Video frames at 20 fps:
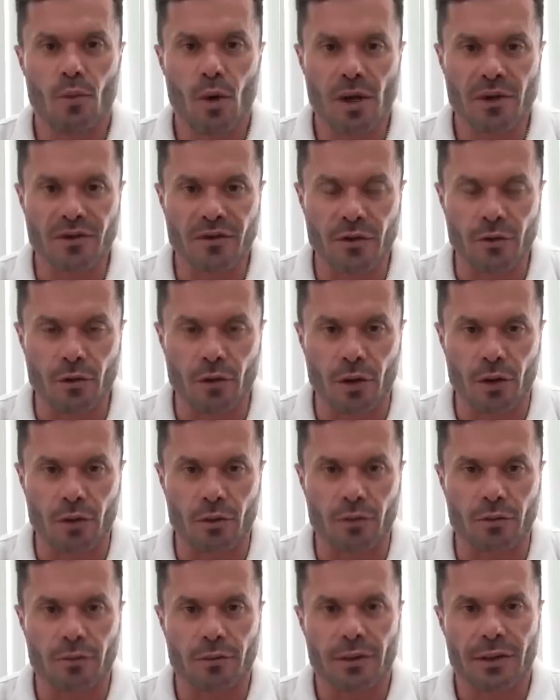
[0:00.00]
O
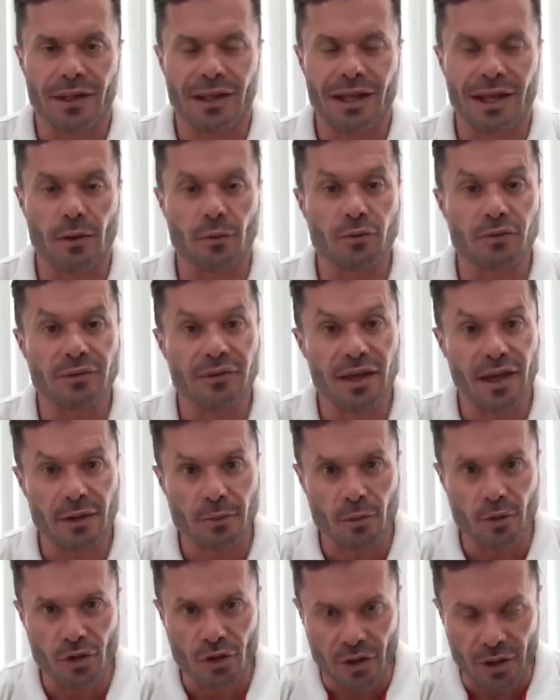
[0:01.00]
Oxidrol, ele é um
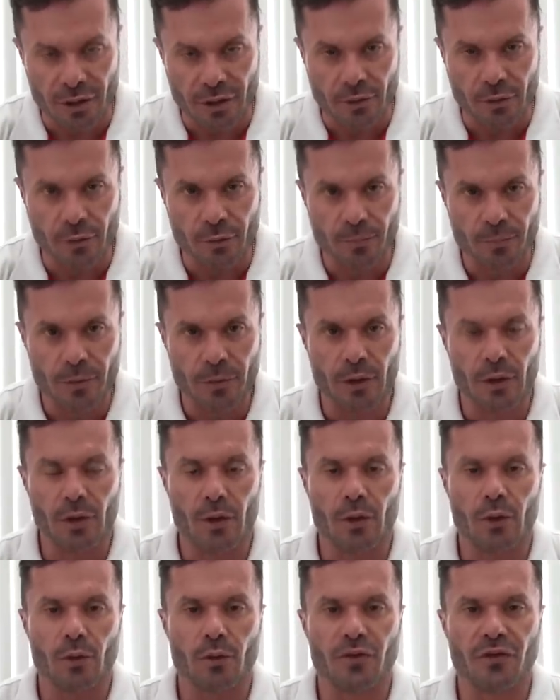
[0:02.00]
termogênico.
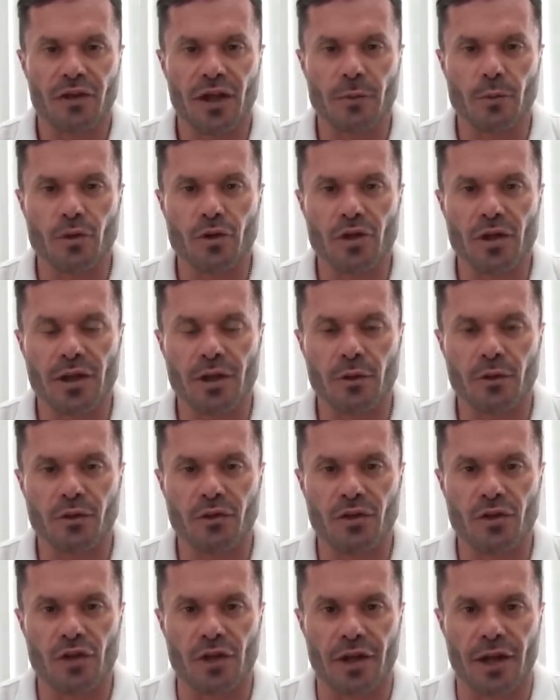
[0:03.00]
Os
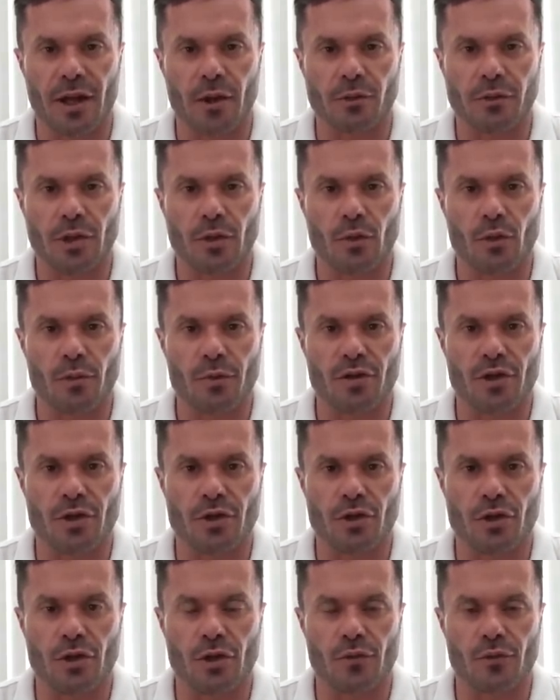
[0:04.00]
termogênicos em geral têm o
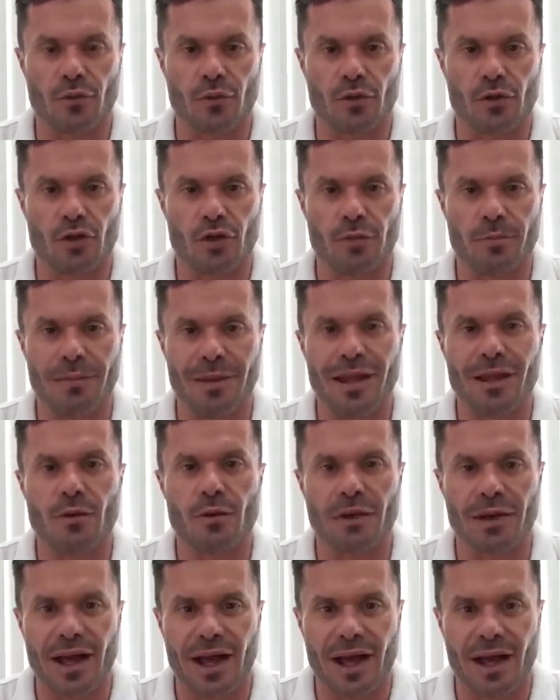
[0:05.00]
objetivo de
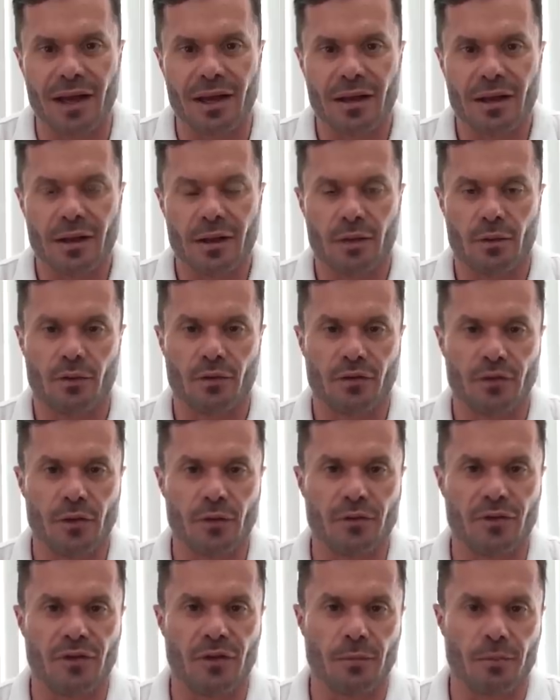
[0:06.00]
melhorar o
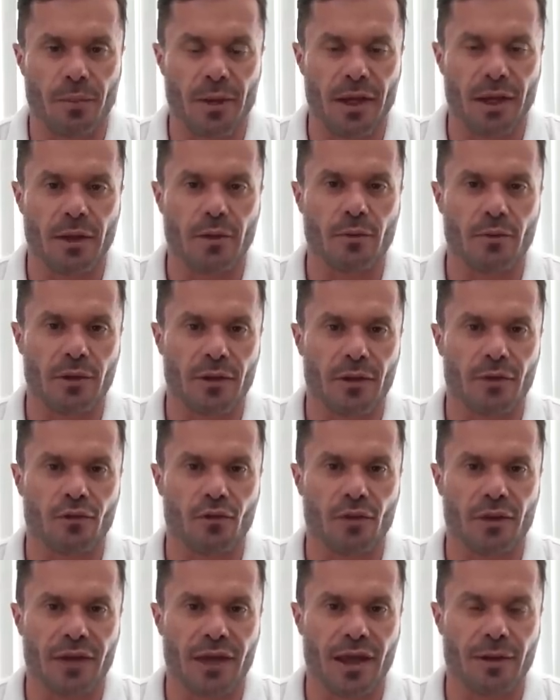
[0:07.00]
seu desempenho e a
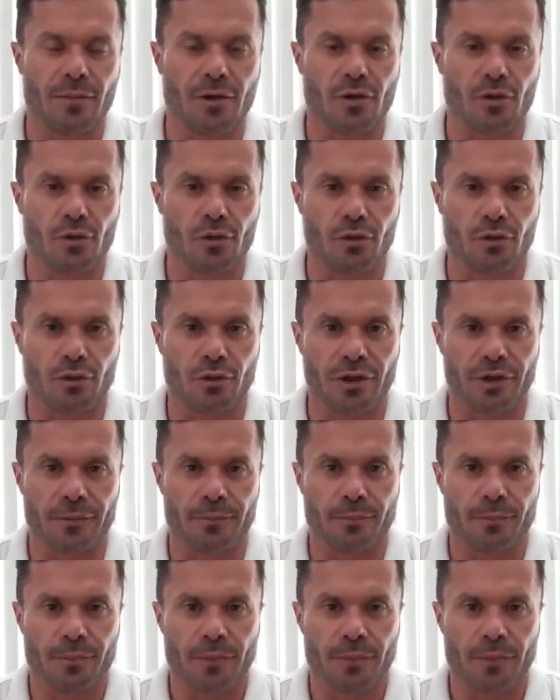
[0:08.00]
sua queima de gordura.